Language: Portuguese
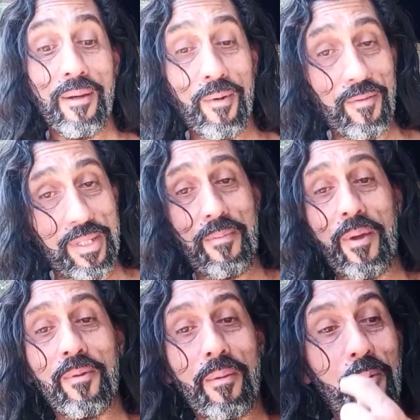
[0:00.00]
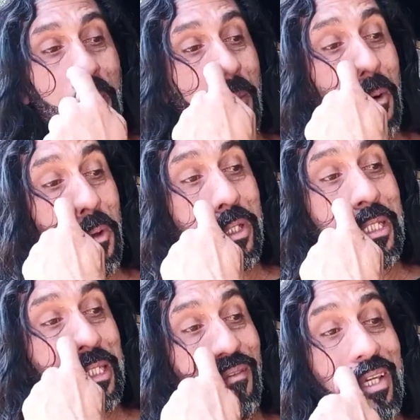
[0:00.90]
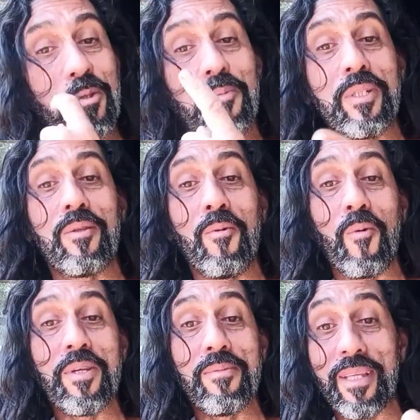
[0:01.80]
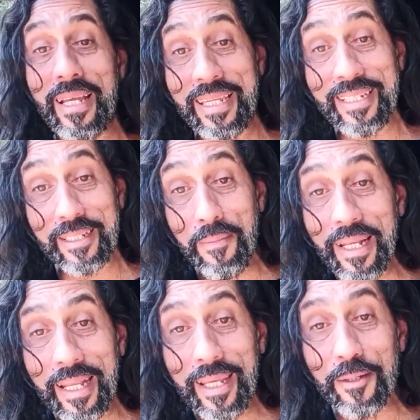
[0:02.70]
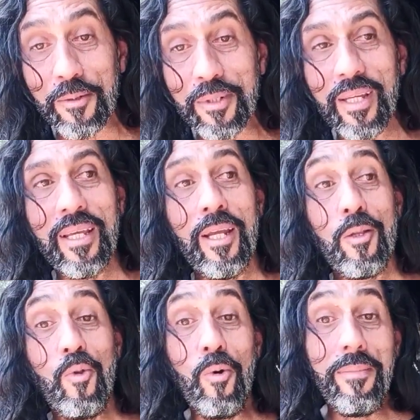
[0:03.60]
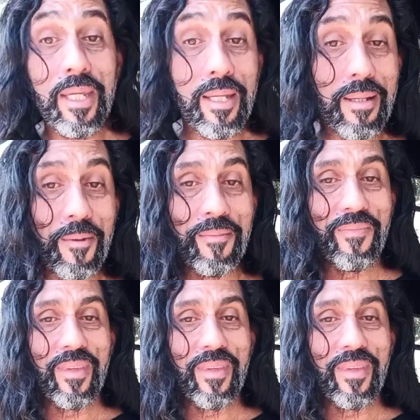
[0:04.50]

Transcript: Quando você pergunta para um robô e diz que vai substituir um conhecimento da Índia de milênios, no mínimo,